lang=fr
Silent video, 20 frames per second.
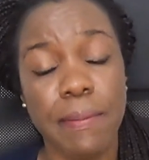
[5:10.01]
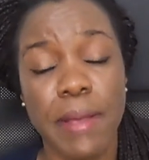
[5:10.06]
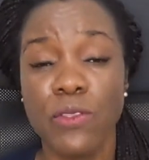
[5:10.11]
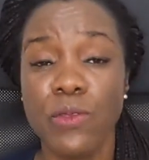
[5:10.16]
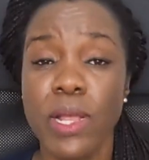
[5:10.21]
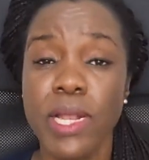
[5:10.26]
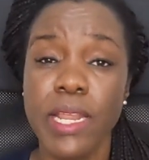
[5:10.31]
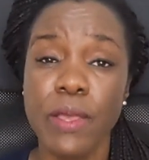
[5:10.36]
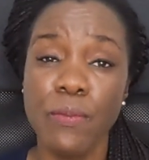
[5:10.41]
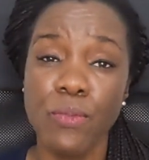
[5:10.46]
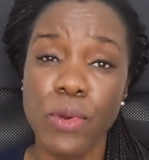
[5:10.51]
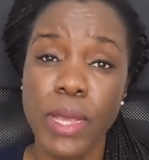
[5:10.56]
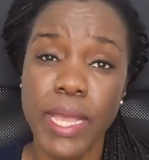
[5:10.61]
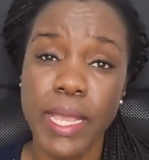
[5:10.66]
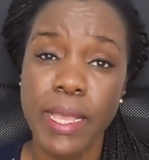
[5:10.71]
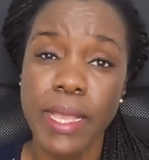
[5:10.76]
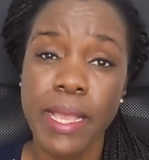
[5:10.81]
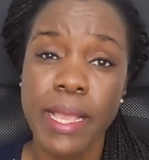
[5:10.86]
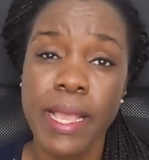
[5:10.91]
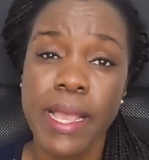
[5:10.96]
Emmanuel
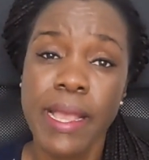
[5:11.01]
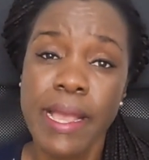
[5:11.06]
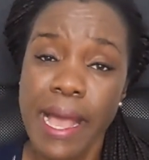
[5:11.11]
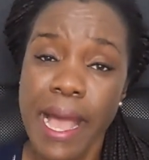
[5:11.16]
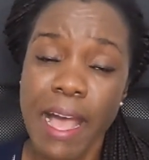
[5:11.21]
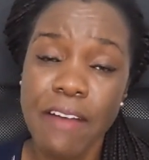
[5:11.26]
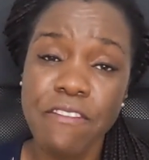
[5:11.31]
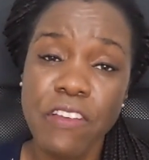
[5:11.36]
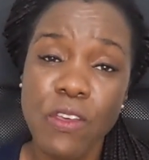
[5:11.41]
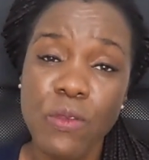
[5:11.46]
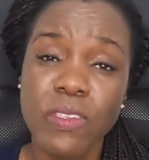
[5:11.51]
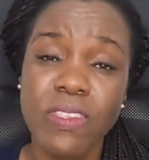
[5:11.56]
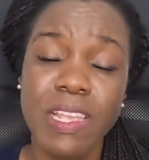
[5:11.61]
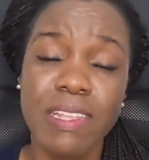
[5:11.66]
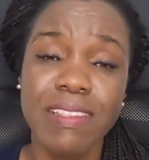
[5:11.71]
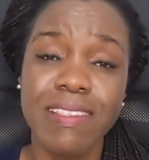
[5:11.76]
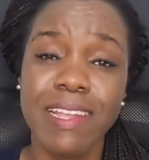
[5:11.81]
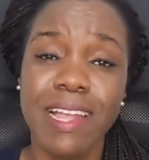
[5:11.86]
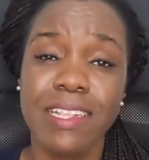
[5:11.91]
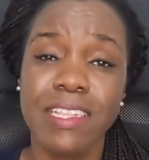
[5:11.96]
Eboué avait eu
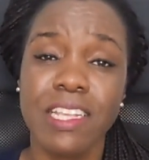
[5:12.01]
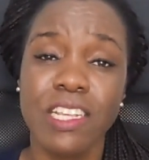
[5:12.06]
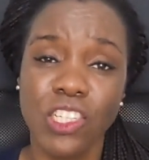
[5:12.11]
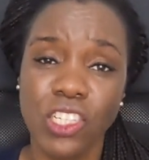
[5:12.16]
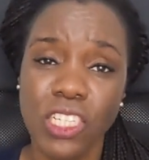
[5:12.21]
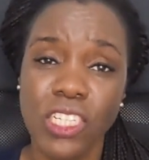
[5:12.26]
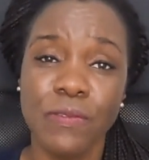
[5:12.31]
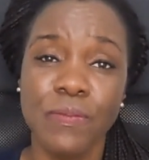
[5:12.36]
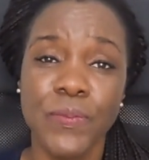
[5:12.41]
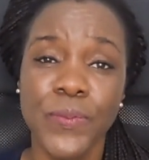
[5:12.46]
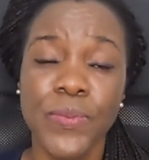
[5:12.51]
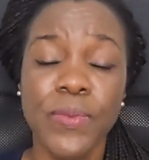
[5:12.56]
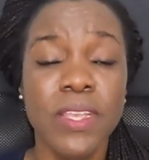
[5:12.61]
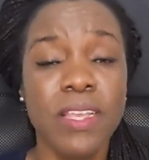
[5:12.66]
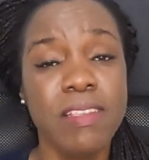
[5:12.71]
cette stratégie,